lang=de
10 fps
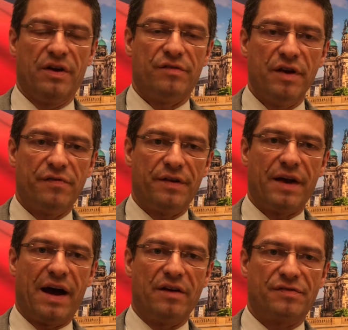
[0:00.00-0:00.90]
Wir von
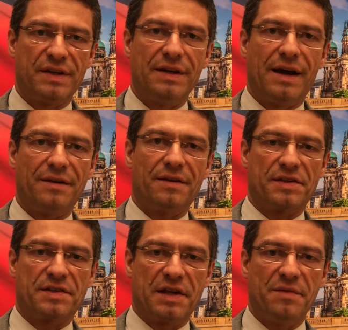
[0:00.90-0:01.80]
der AfD hatten
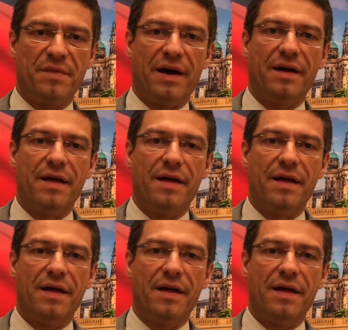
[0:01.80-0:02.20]
das Thema